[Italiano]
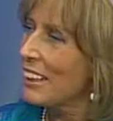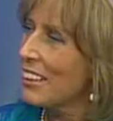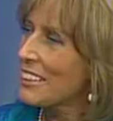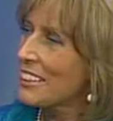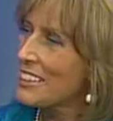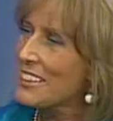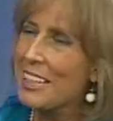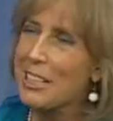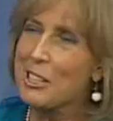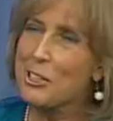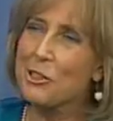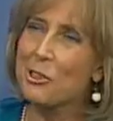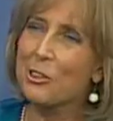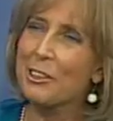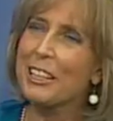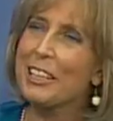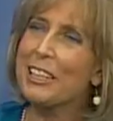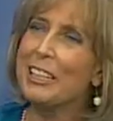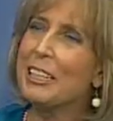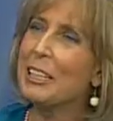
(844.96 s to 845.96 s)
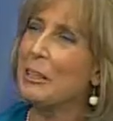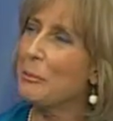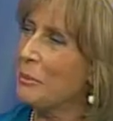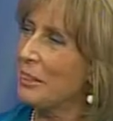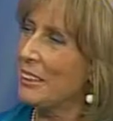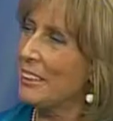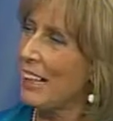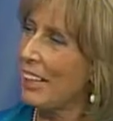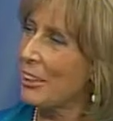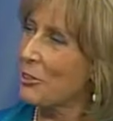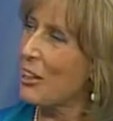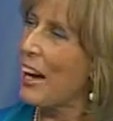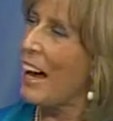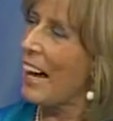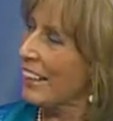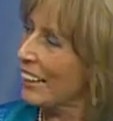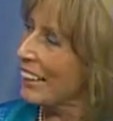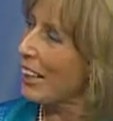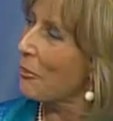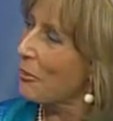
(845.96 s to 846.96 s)
senso illimitato, cioè,
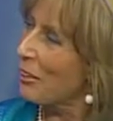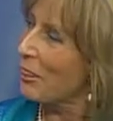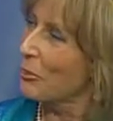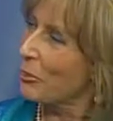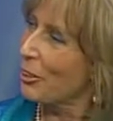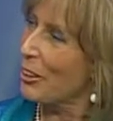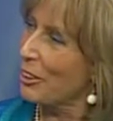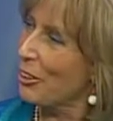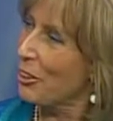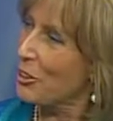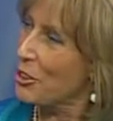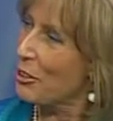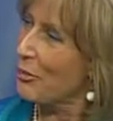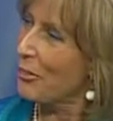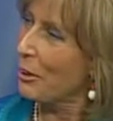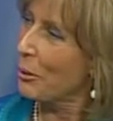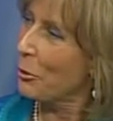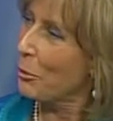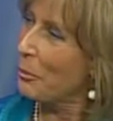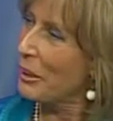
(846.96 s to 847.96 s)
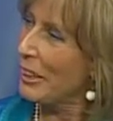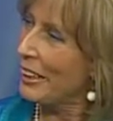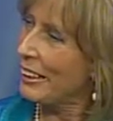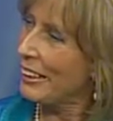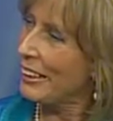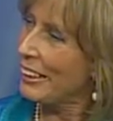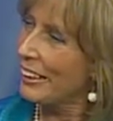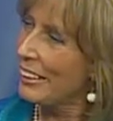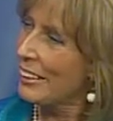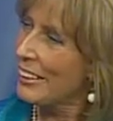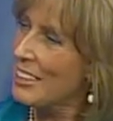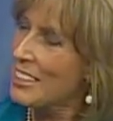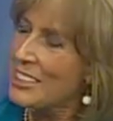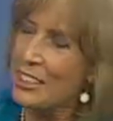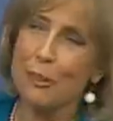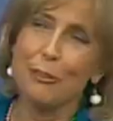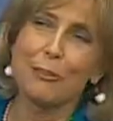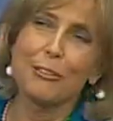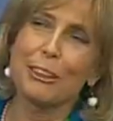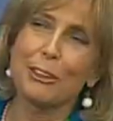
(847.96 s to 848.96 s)
anche quando le cose vanno bene, se
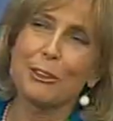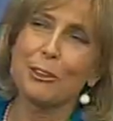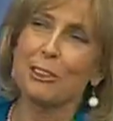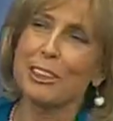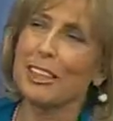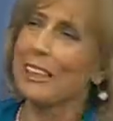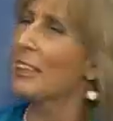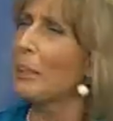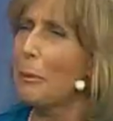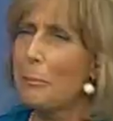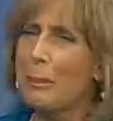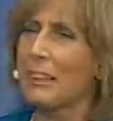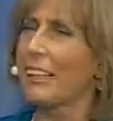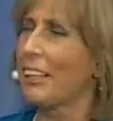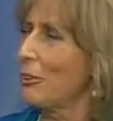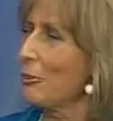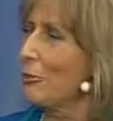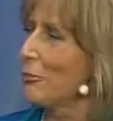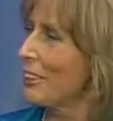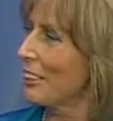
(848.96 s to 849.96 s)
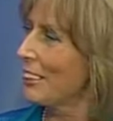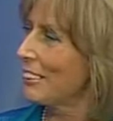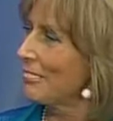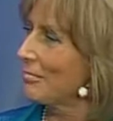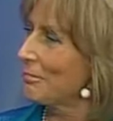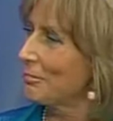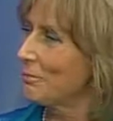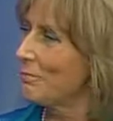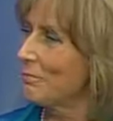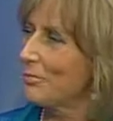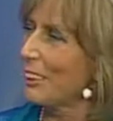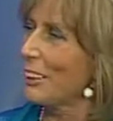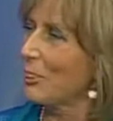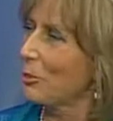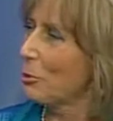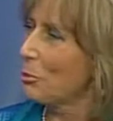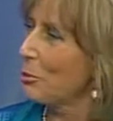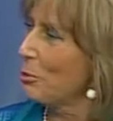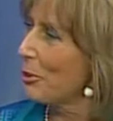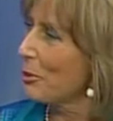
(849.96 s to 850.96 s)
ho fatto 30, perché non fare
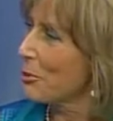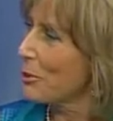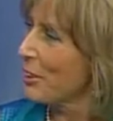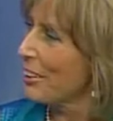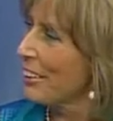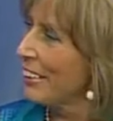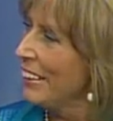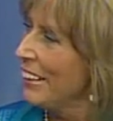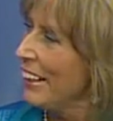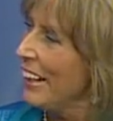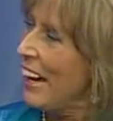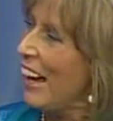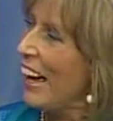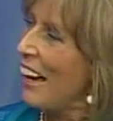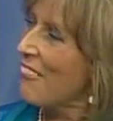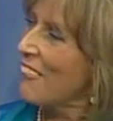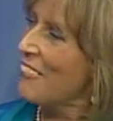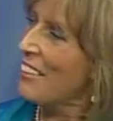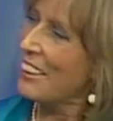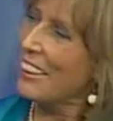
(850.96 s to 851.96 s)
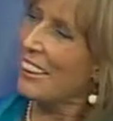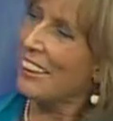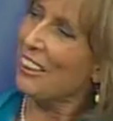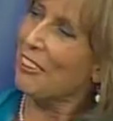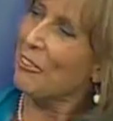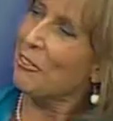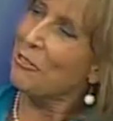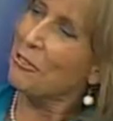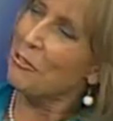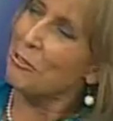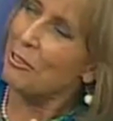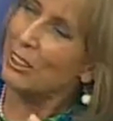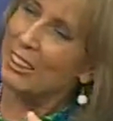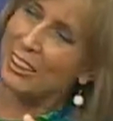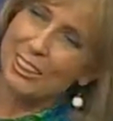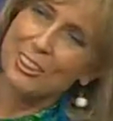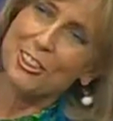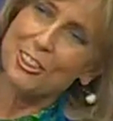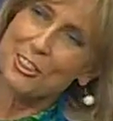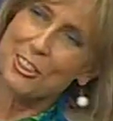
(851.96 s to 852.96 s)
31? Cioè, un... avere un
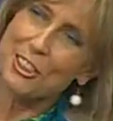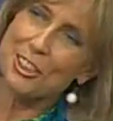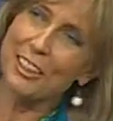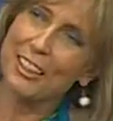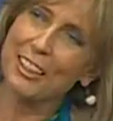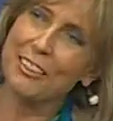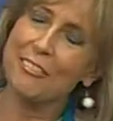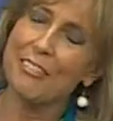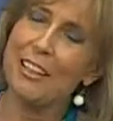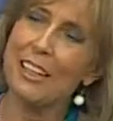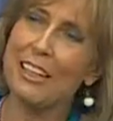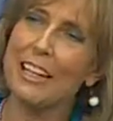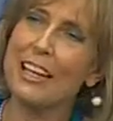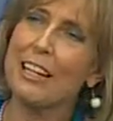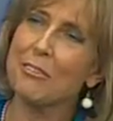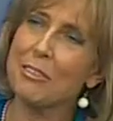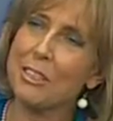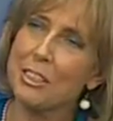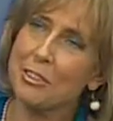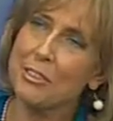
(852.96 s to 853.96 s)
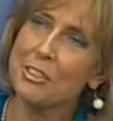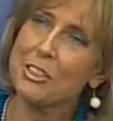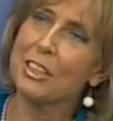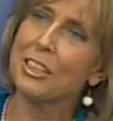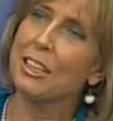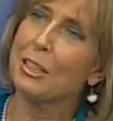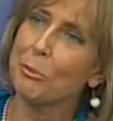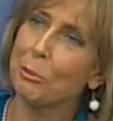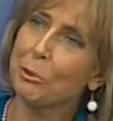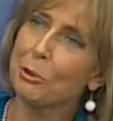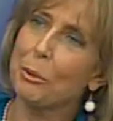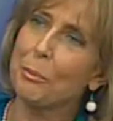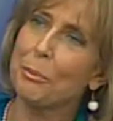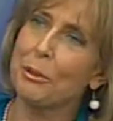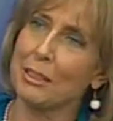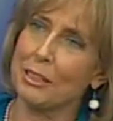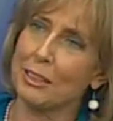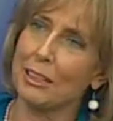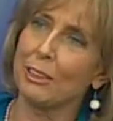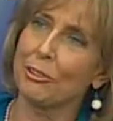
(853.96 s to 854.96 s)
qualcosa che va, e questo in genere è molto
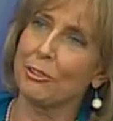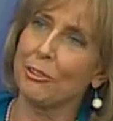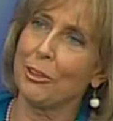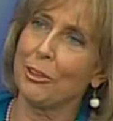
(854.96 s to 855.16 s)
apprezzato dai